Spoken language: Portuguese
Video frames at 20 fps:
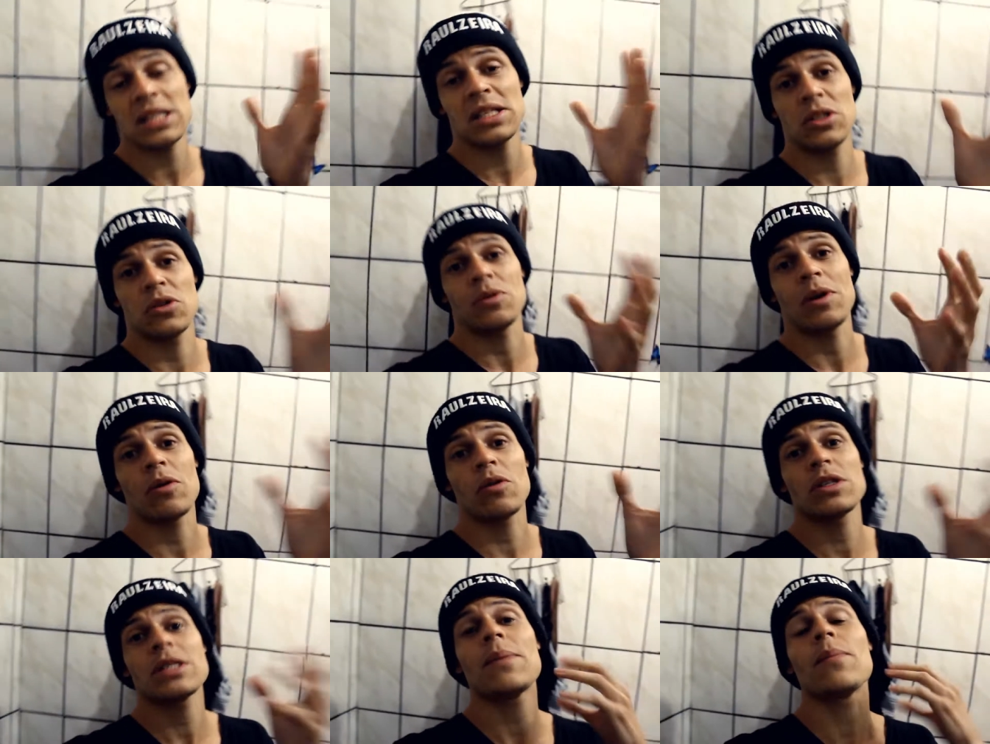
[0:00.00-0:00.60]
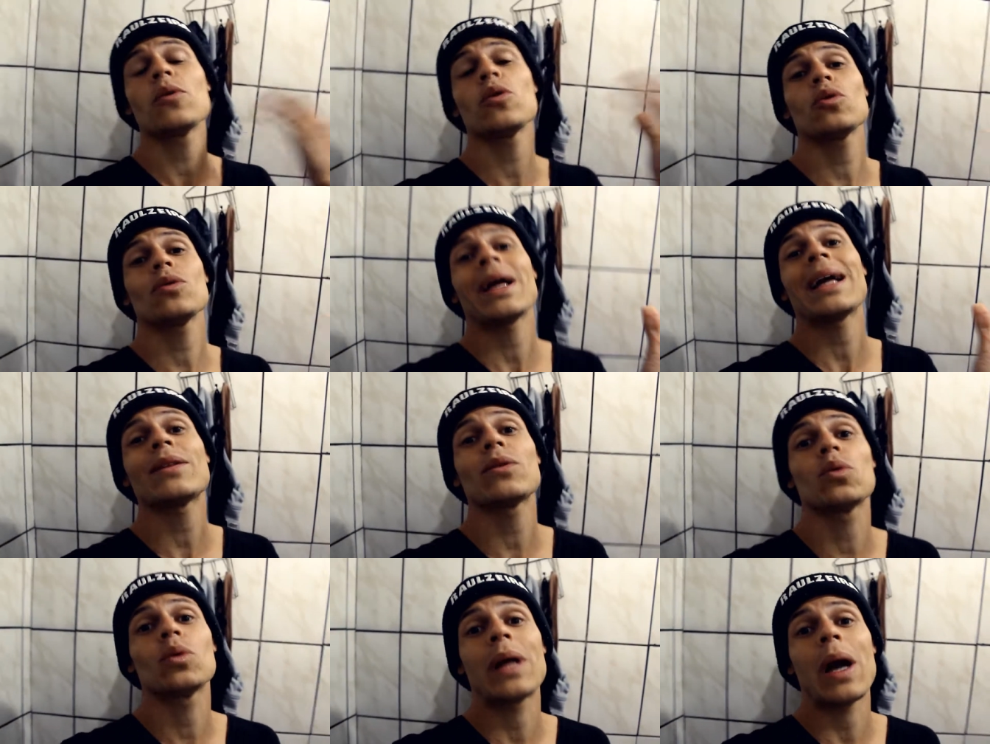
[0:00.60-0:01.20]
Assim, uma coisa muito
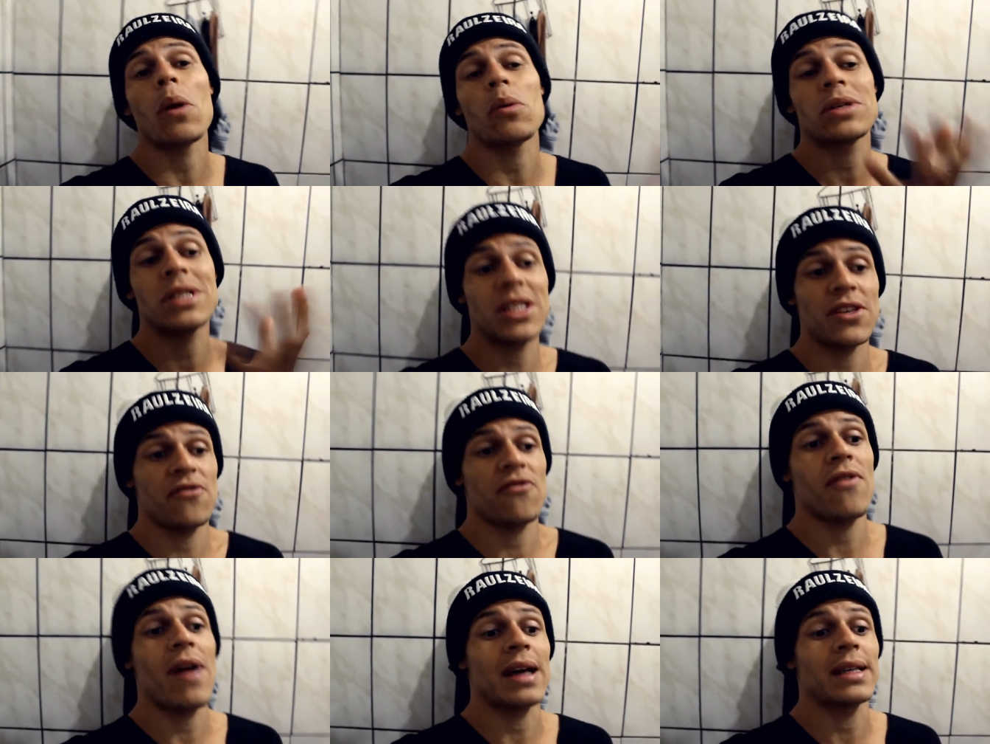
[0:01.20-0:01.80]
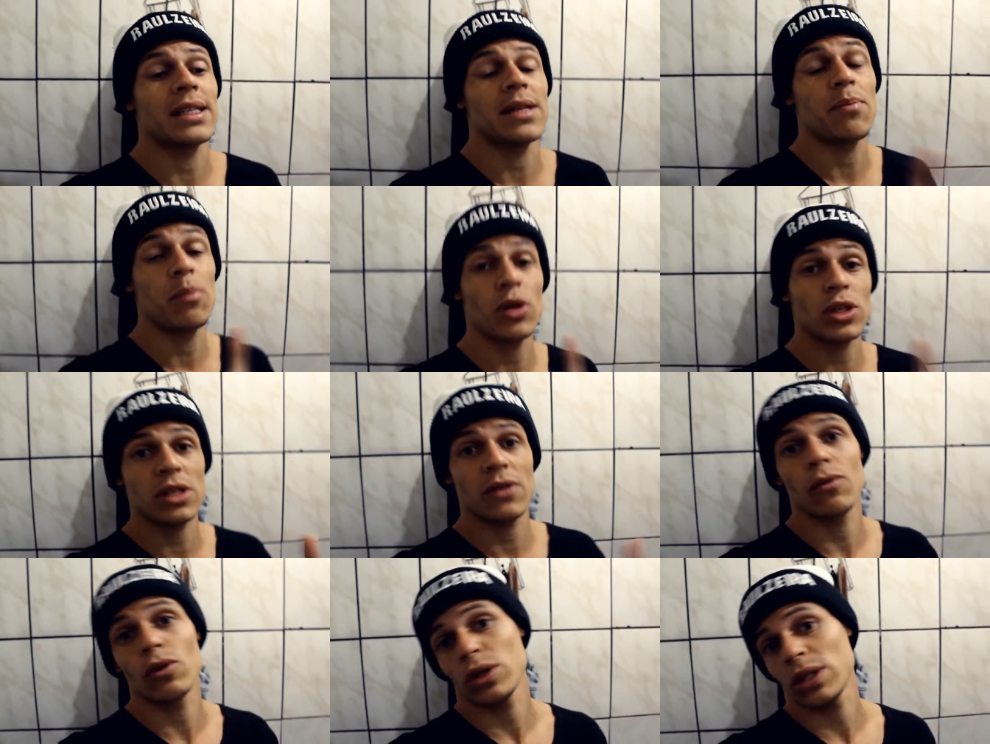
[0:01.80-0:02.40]
natural que se faz
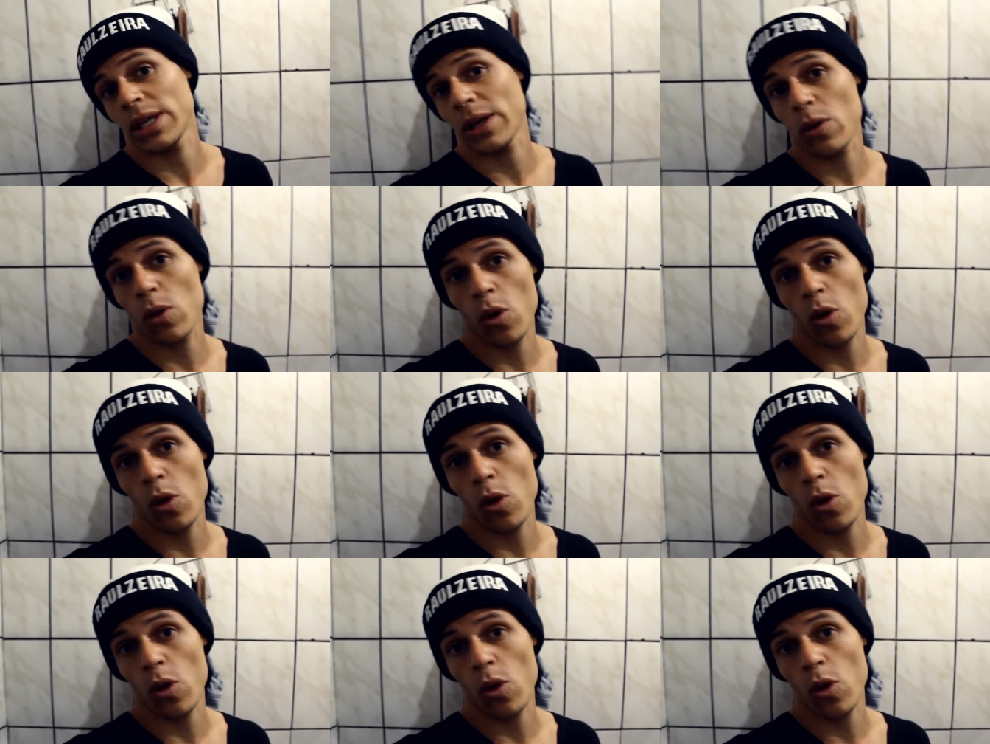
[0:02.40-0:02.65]
depois que você